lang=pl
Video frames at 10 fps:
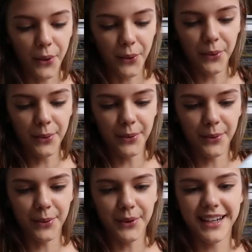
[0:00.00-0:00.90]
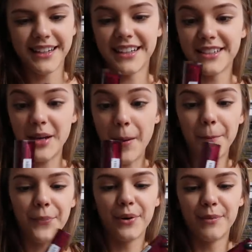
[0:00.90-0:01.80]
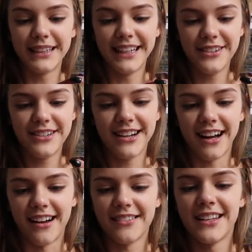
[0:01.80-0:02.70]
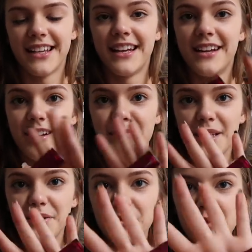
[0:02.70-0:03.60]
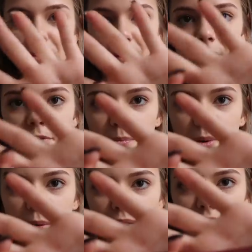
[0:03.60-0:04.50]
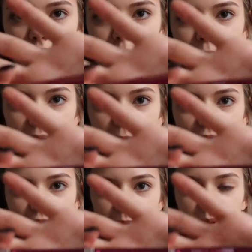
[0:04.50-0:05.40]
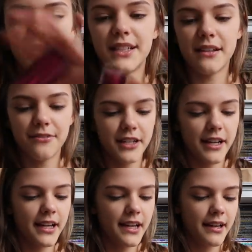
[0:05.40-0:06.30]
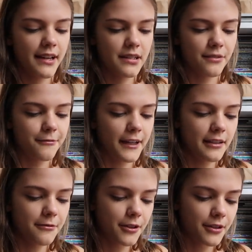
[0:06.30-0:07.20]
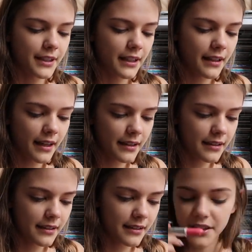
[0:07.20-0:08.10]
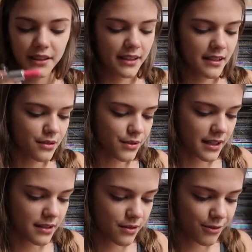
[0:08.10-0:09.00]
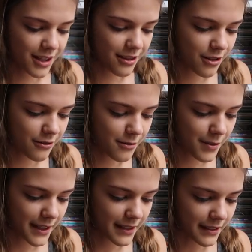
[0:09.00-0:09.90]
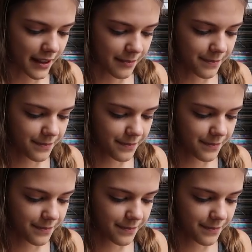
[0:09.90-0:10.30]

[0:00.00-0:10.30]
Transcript: Uuu, jakaś pomadeczka. Bardzo lubię, powiem Wam, pomadki z Maybelline, bo one zawsze są fajnie wykonane i Jezu, jak cukierkowo pachnie.